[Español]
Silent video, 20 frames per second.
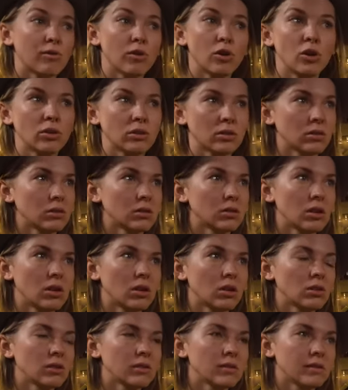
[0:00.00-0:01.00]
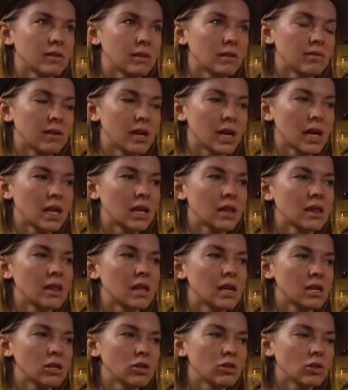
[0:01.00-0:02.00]
Entonces no tendrán que
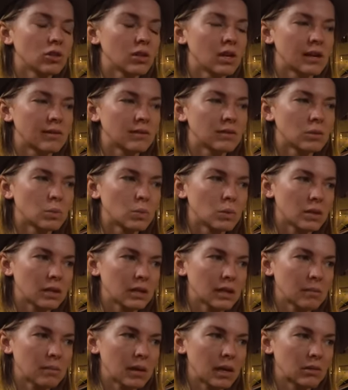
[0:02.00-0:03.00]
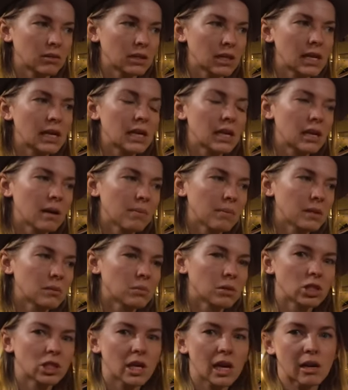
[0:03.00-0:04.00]
preocuparse por ocupar tanto espacio en el
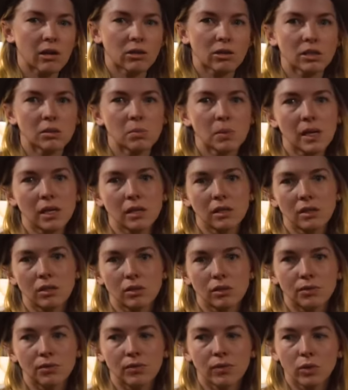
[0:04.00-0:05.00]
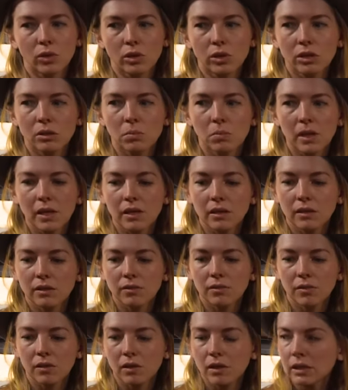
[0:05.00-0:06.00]
mostrador o en el piso para las mismas
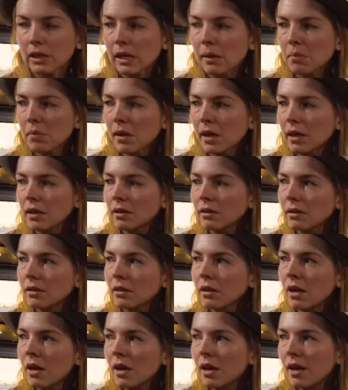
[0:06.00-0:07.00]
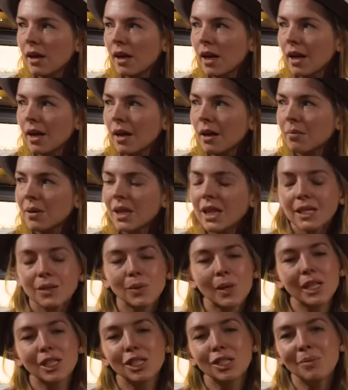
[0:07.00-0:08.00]
cosas. Y por eso hay
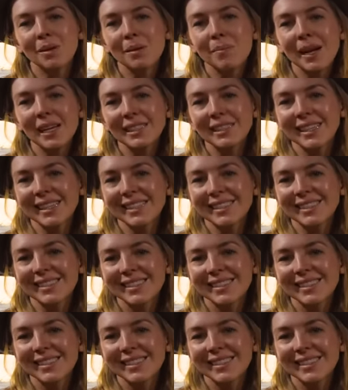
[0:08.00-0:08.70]
tantas cestas.